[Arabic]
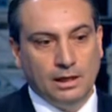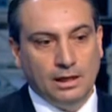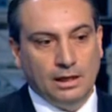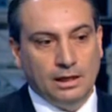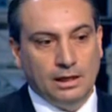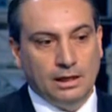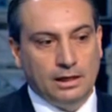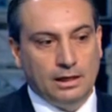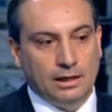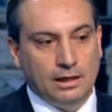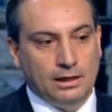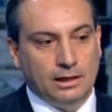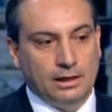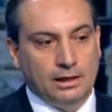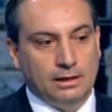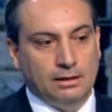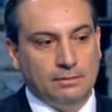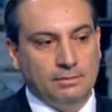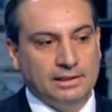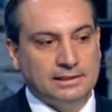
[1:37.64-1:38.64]

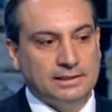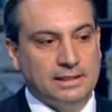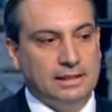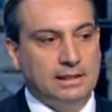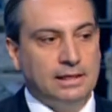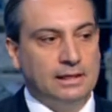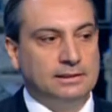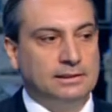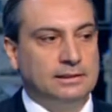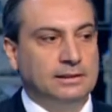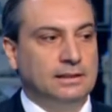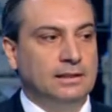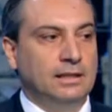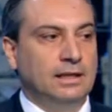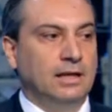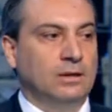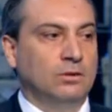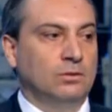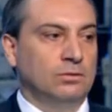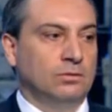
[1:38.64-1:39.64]
المسألة
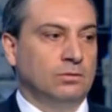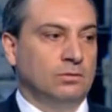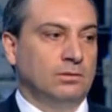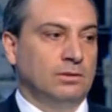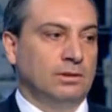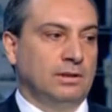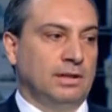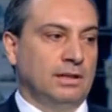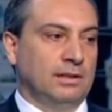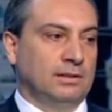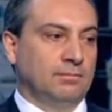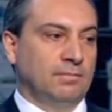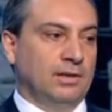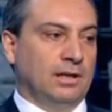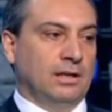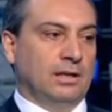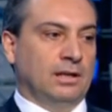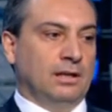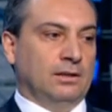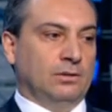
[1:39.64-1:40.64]
الأساسية أنه
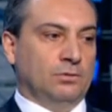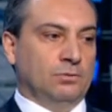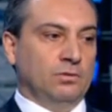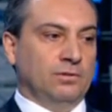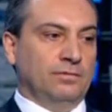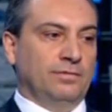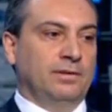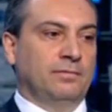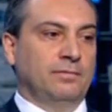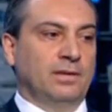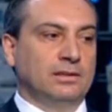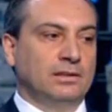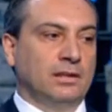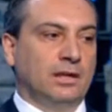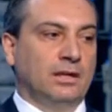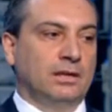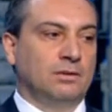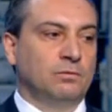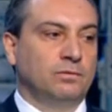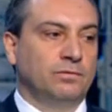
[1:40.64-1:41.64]
عندما تكون في
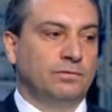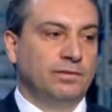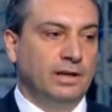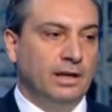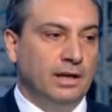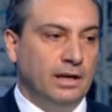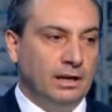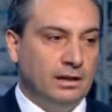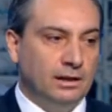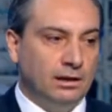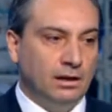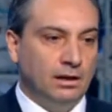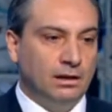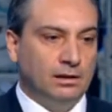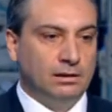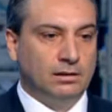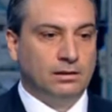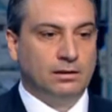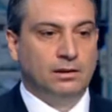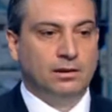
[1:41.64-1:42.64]
منطقة يكون فيها حراك
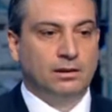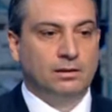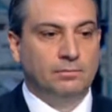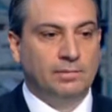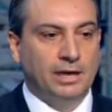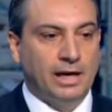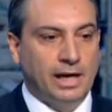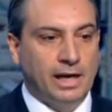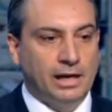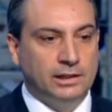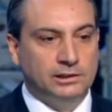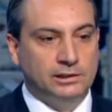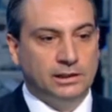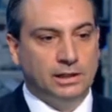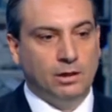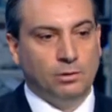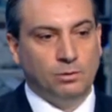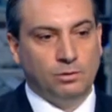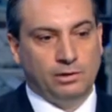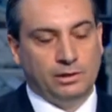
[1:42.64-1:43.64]
آه، بحاجة
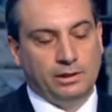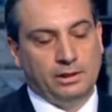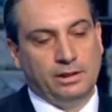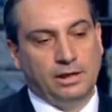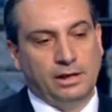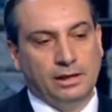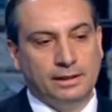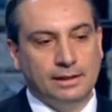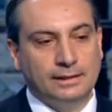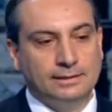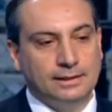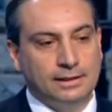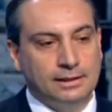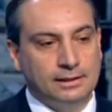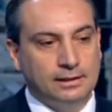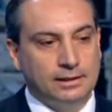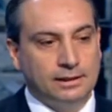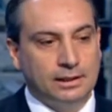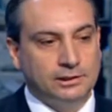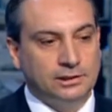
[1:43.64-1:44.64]
أو حراك
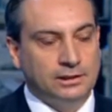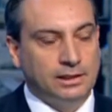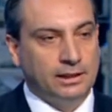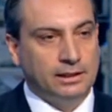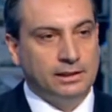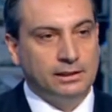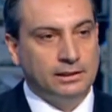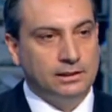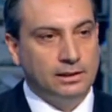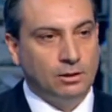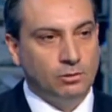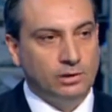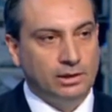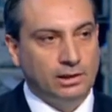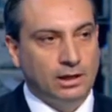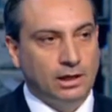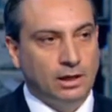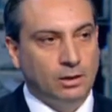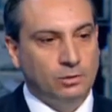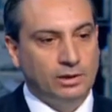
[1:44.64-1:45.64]
يستند إلى الشرعية
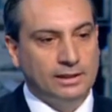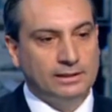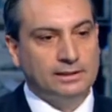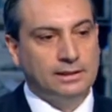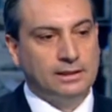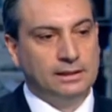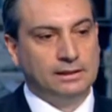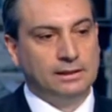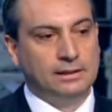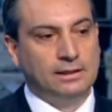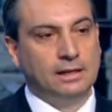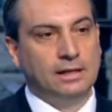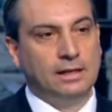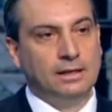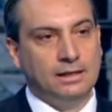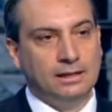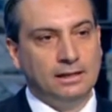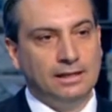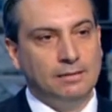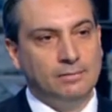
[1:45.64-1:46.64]
الدولية أو يستند إلى
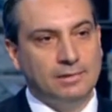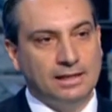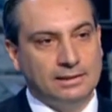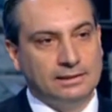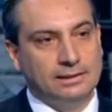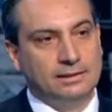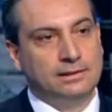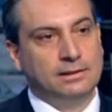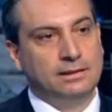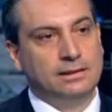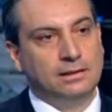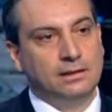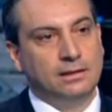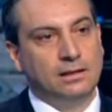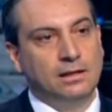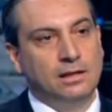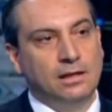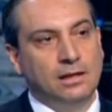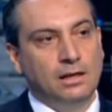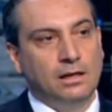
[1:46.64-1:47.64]
القيم الأساسية
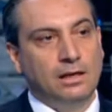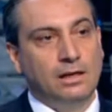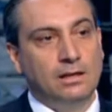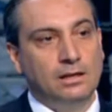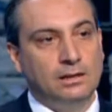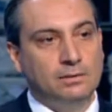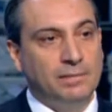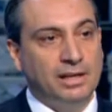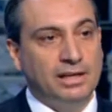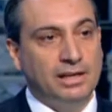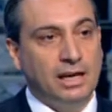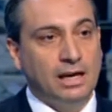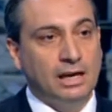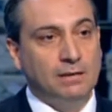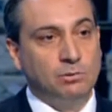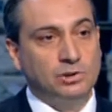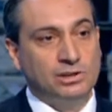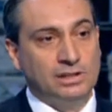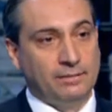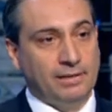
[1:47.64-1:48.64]
اللي تبناها
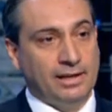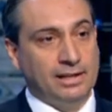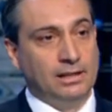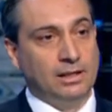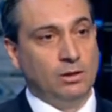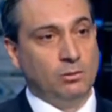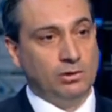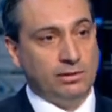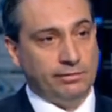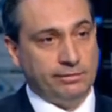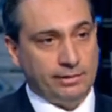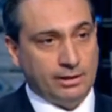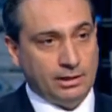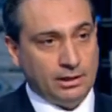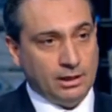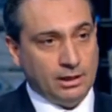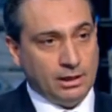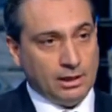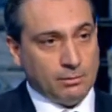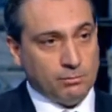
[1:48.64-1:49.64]
المجتمع الدولي فيه
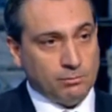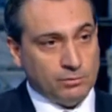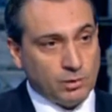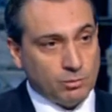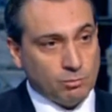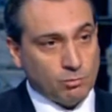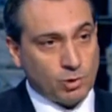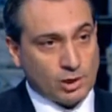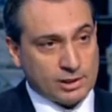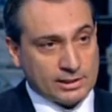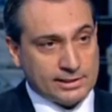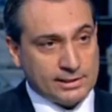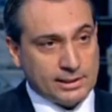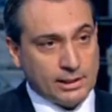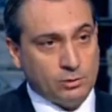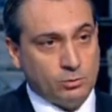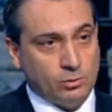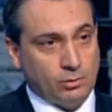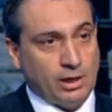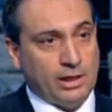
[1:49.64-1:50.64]
ضمن
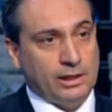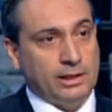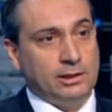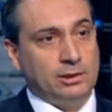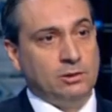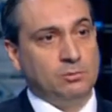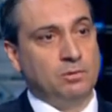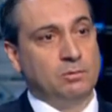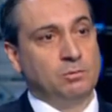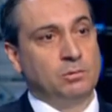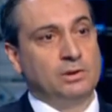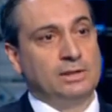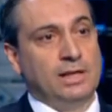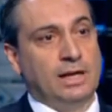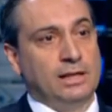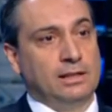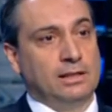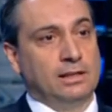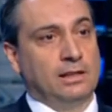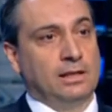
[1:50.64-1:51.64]
مؤسساته هيئة الأمم
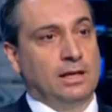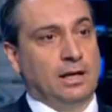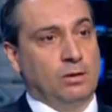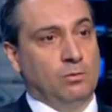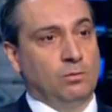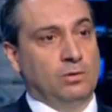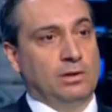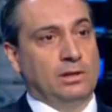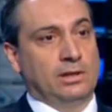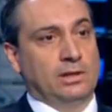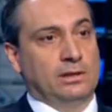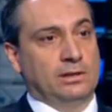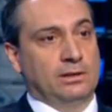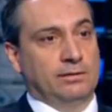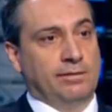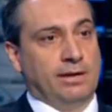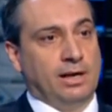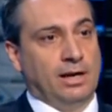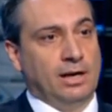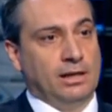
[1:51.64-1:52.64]
المتحدة أو
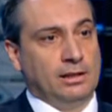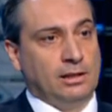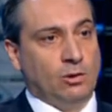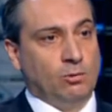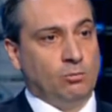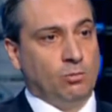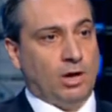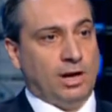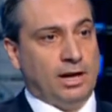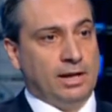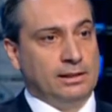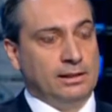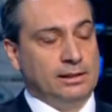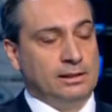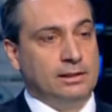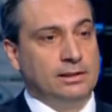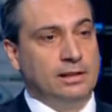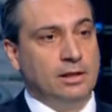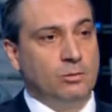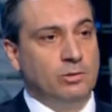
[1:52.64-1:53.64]
الاتفاقات أو
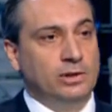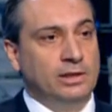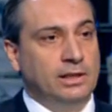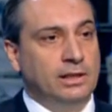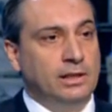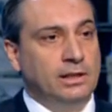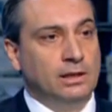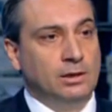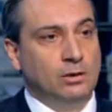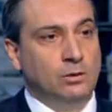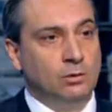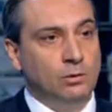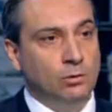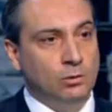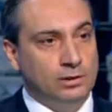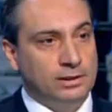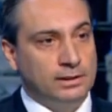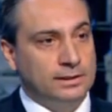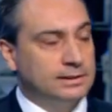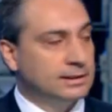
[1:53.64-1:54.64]
المعاهدات الدولية
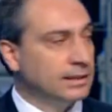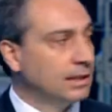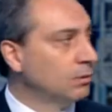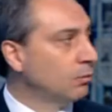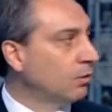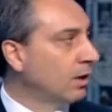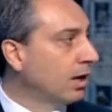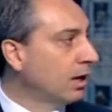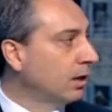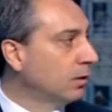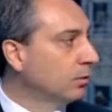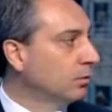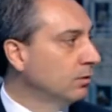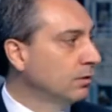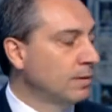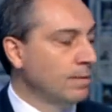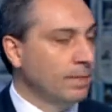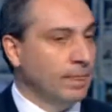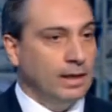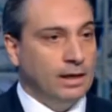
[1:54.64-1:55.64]
حقوق الإنسان وغيره
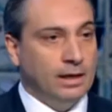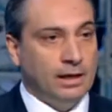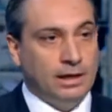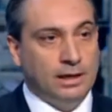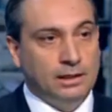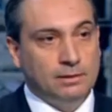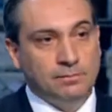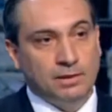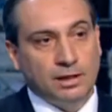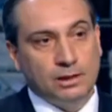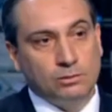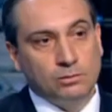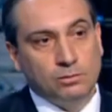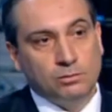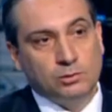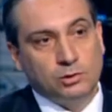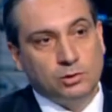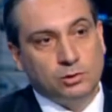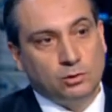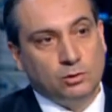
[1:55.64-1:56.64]
عندما
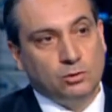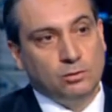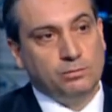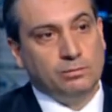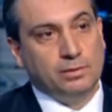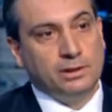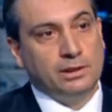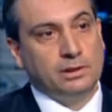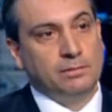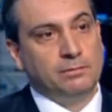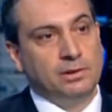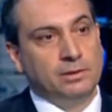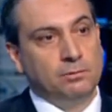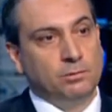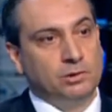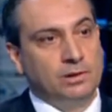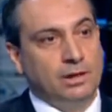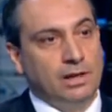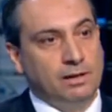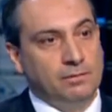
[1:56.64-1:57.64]
تقوم الشعوب
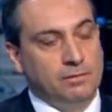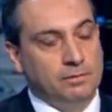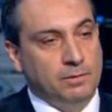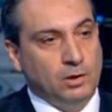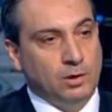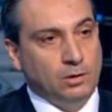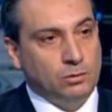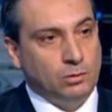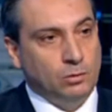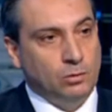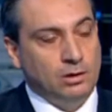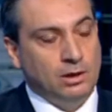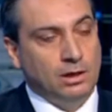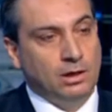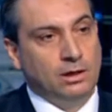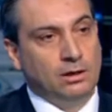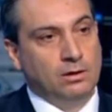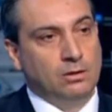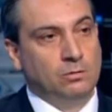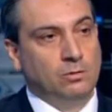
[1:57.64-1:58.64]
بالمطالبه
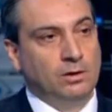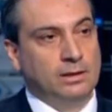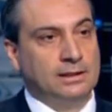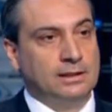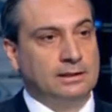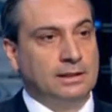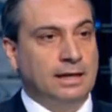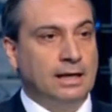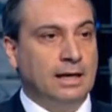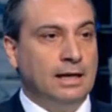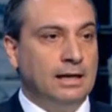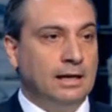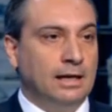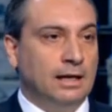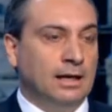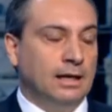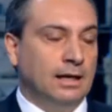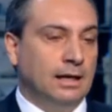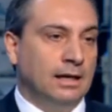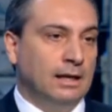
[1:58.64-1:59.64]
بحقوقها
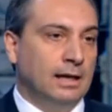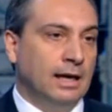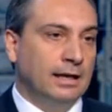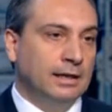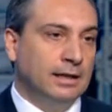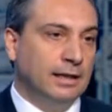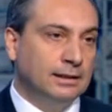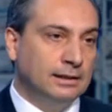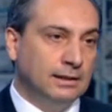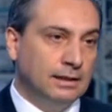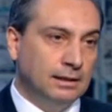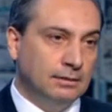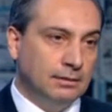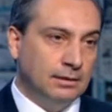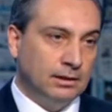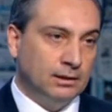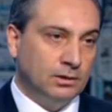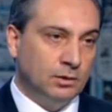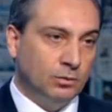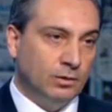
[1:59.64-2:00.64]
وتتخلى الهيئات
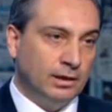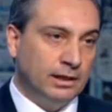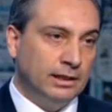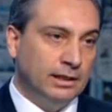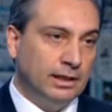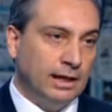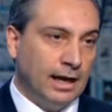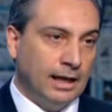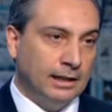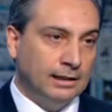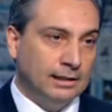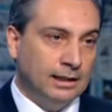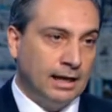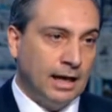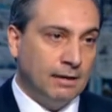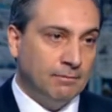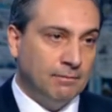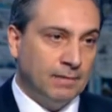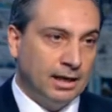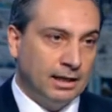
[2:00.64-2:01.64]
الدوليه عن
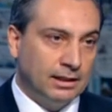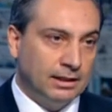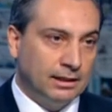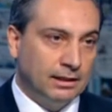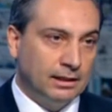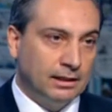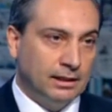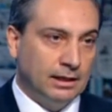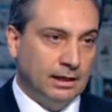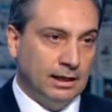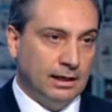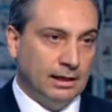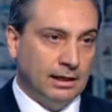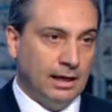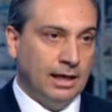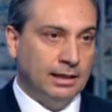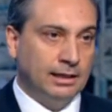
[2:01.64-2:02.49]
دعم هذه هذا